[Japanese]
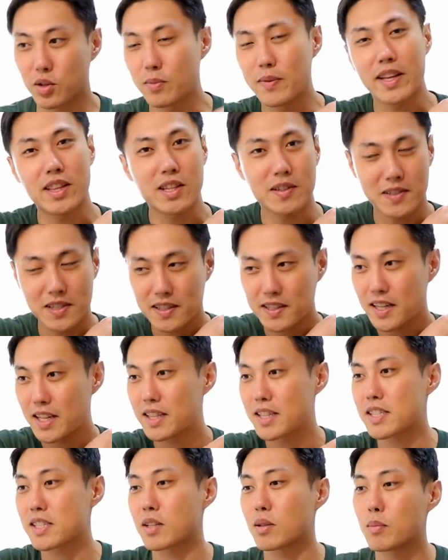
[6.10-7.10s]
日もやっておくけな
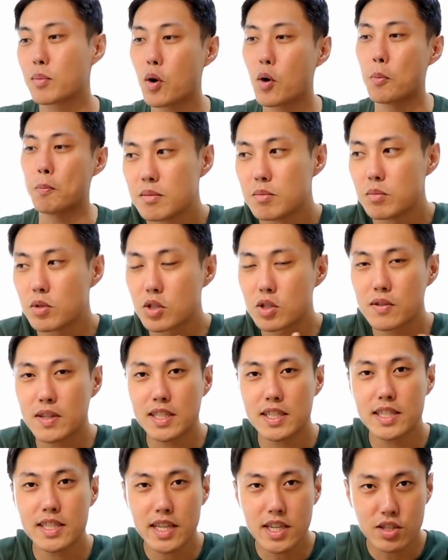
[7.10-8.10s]
んですけども僕は
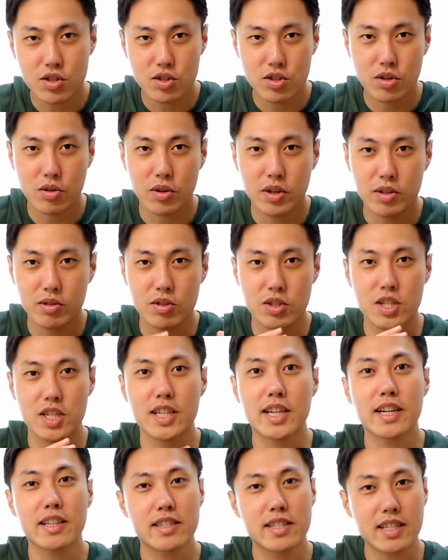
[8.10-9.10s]
2015年の
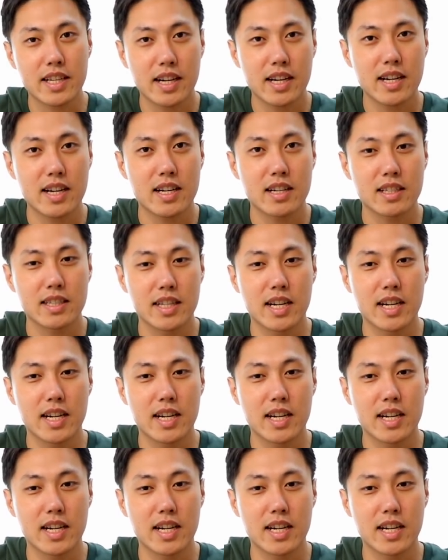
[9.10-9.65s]
4月から